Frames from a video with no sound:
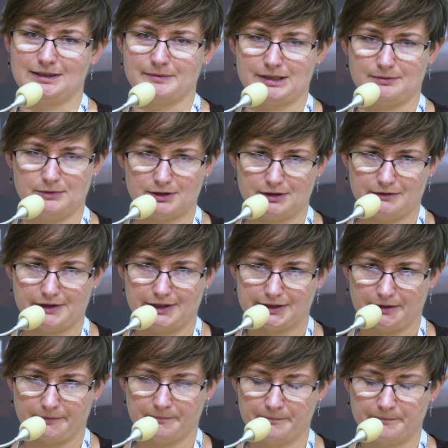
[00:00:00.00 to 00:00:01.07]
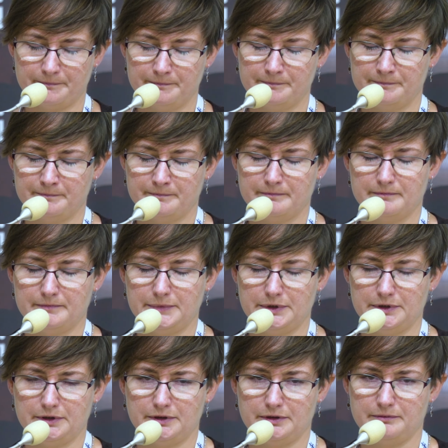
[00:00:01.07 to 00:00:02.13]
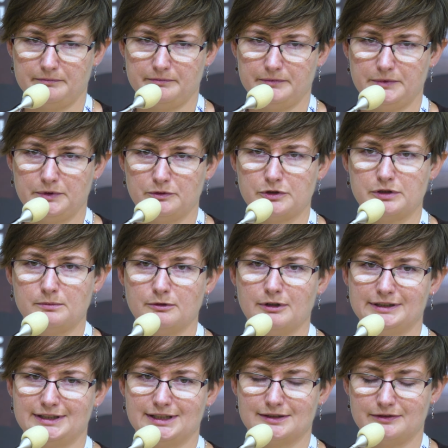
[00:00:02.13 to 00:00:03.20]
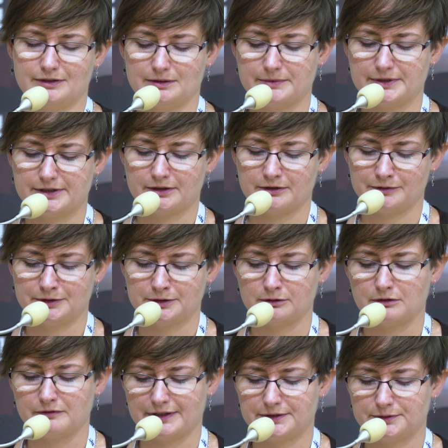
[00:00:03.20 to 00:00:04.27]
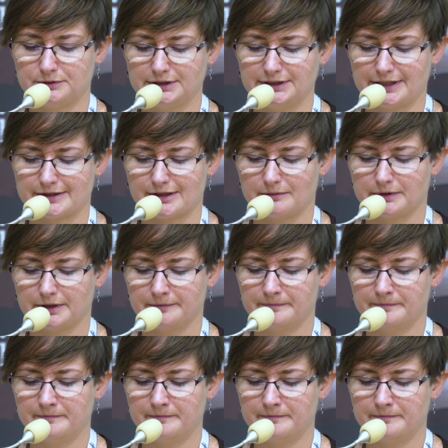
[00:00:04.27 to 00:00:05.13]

tam zamordowana. I już nie mogła tej swojej misji kontynuować tutaj na ziemi.